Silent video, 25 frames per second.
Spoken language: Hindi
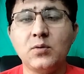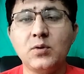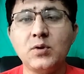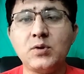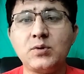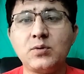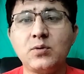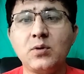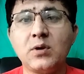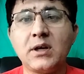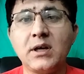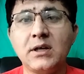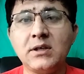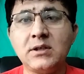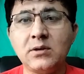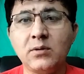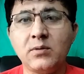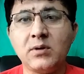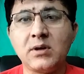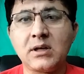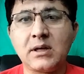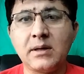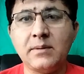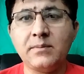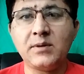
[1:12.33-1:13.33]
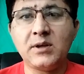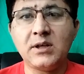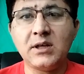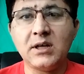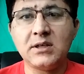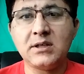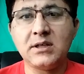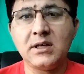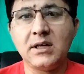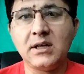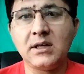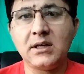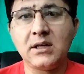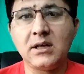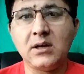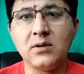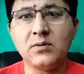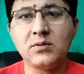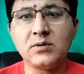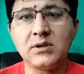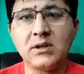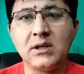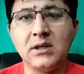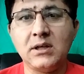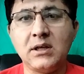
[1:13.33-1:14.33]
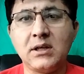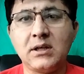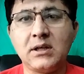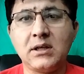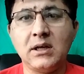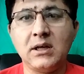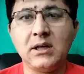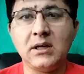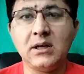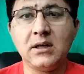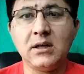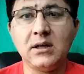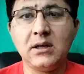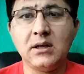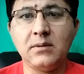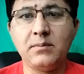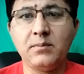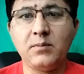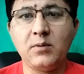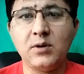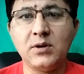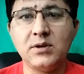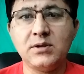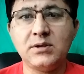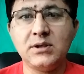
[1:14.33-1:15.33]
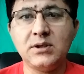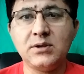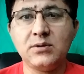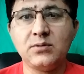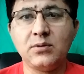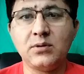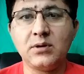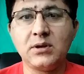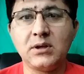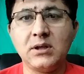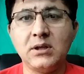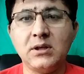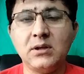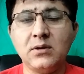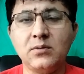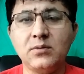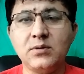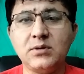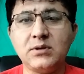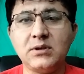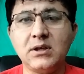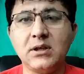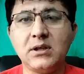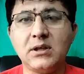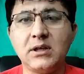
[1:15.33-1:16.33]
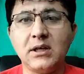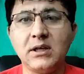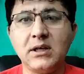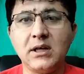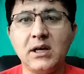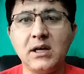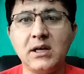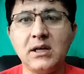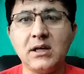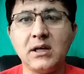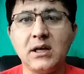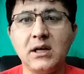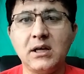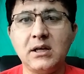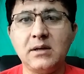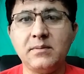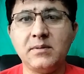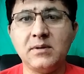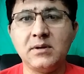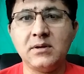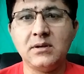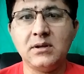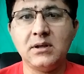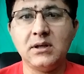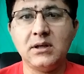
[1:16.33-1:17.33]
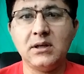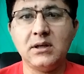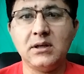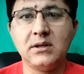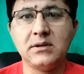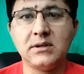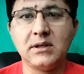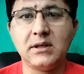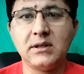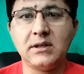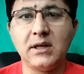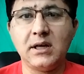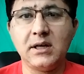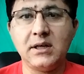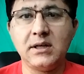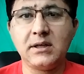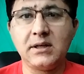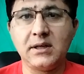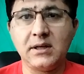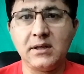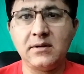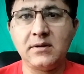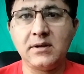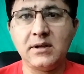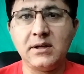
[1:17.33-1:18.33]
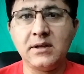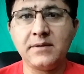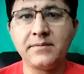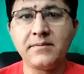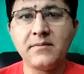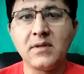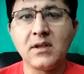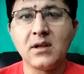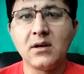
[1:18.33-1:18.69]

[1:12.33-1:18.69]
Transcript: उसको कैसे ओवरकम किया जाएगा उसके लिए क्या पॉलिसीज़ uh, होंगी उसकी तैयारी गालिबा जरदारी कर रहे हैं